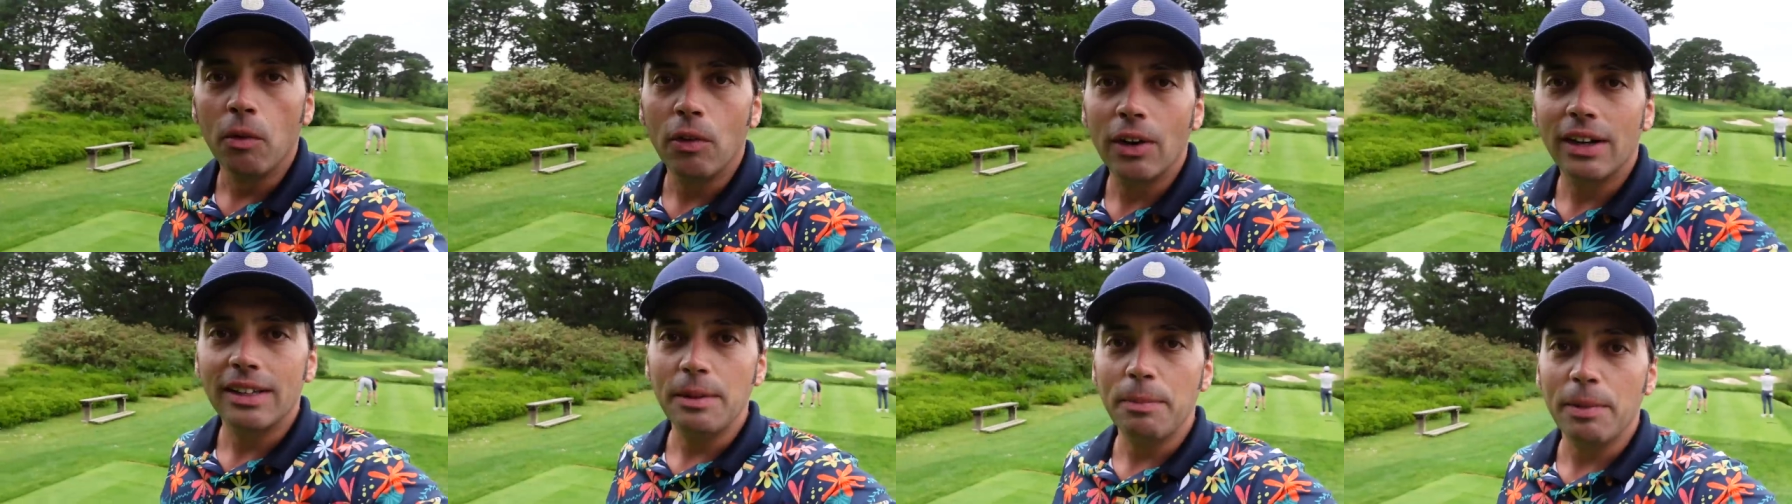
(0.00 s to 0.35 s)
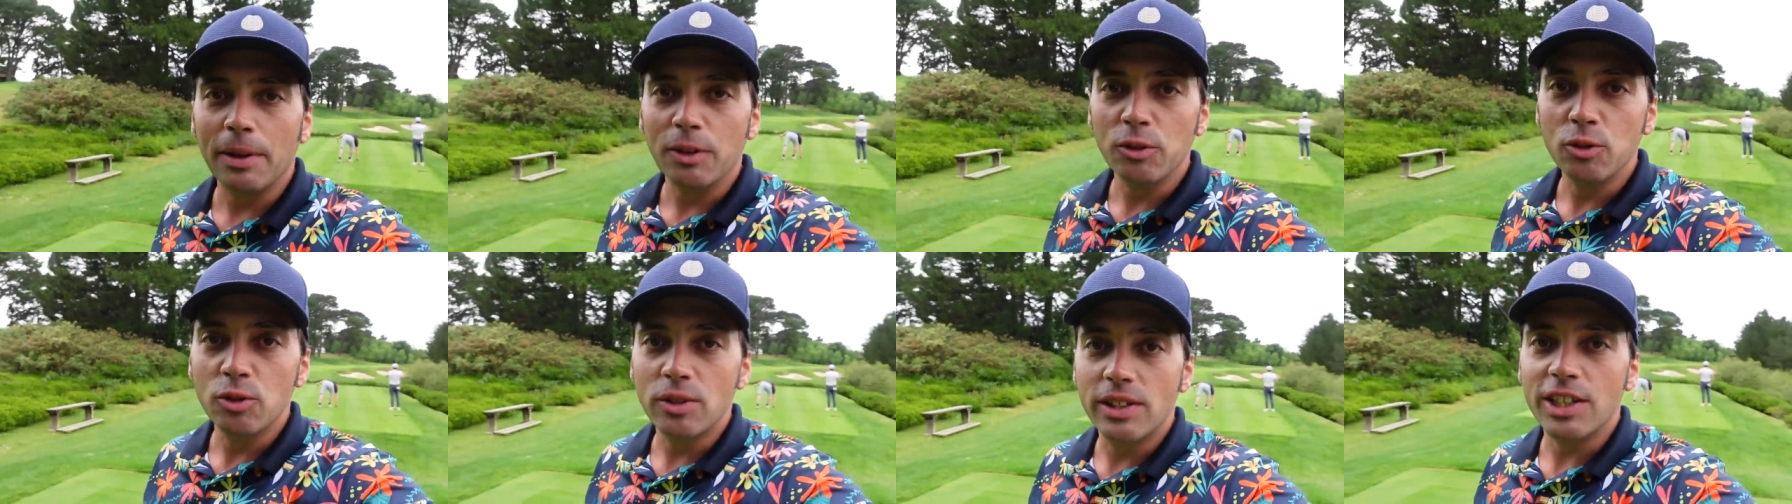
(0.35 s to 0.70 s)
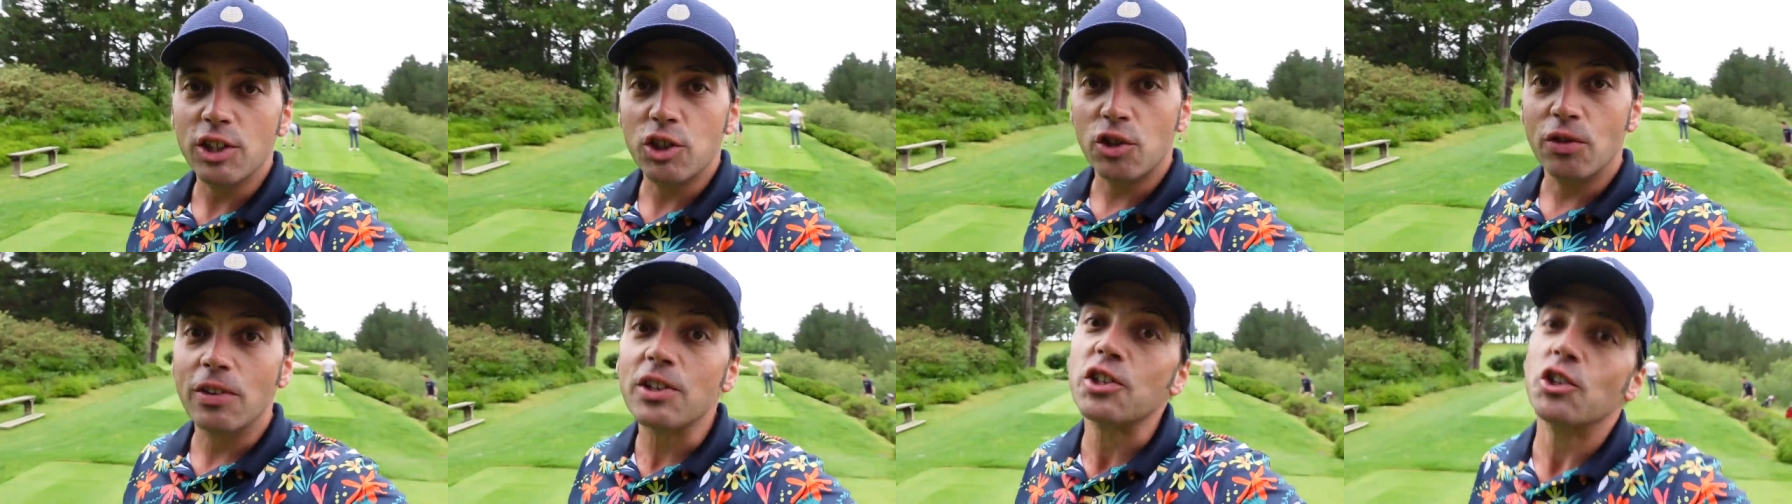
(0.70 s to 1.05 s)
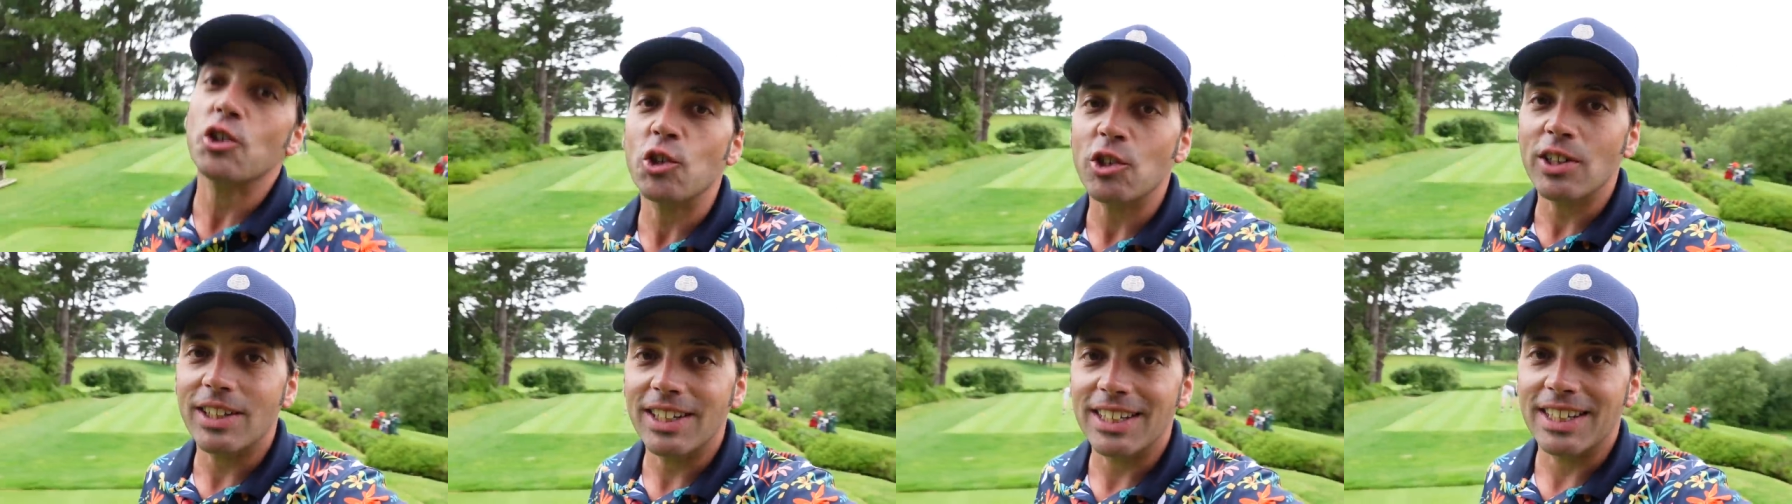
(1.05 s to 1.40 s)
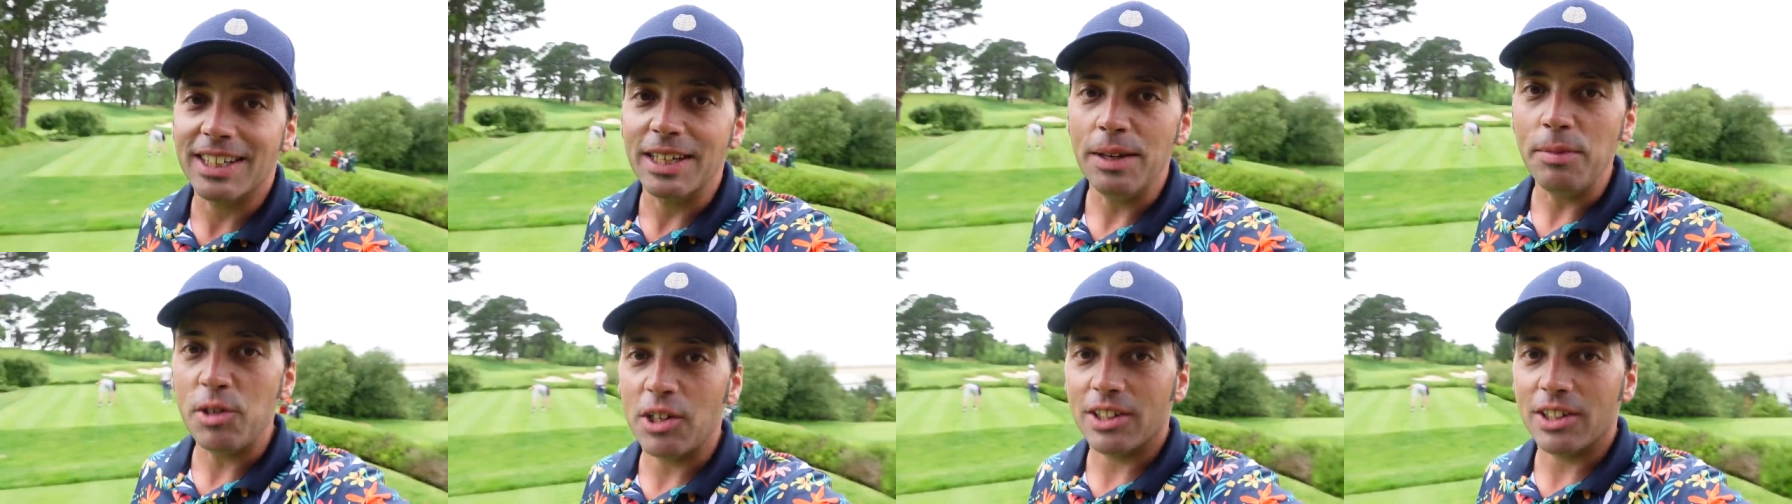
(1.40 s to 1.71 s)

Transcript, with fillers: Bon voilà, départ du 10, je vais changer d'équipe,